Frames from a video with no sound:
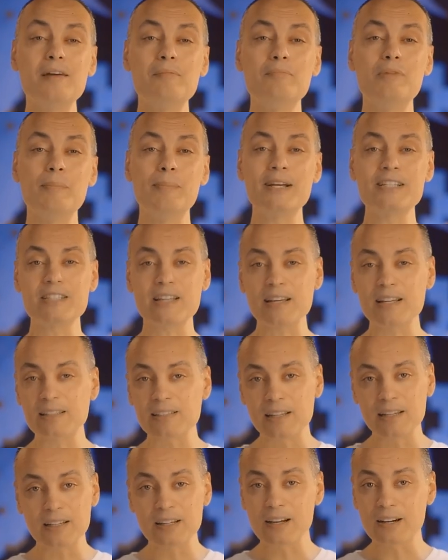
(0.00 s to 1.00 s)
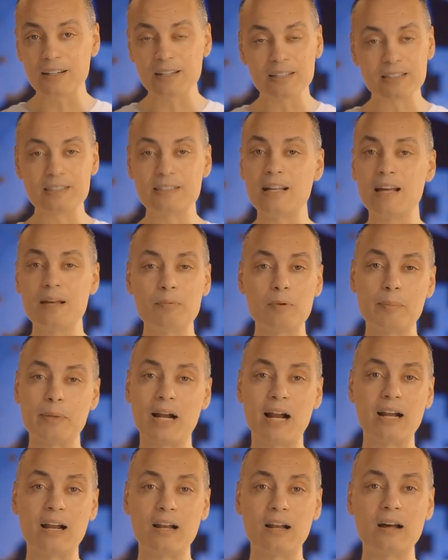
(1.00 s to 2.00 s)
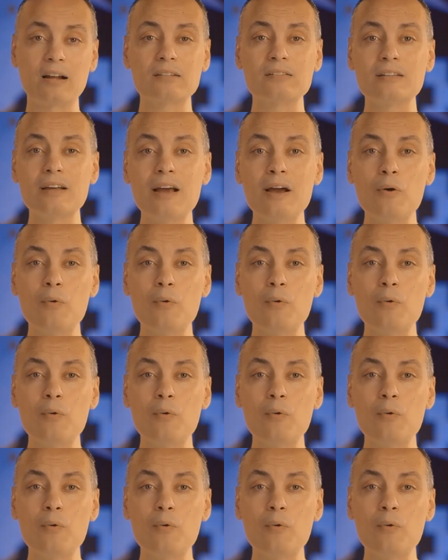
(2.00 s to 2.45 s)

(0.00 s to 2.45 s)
بمسح التيار الإسلامي من على الأرض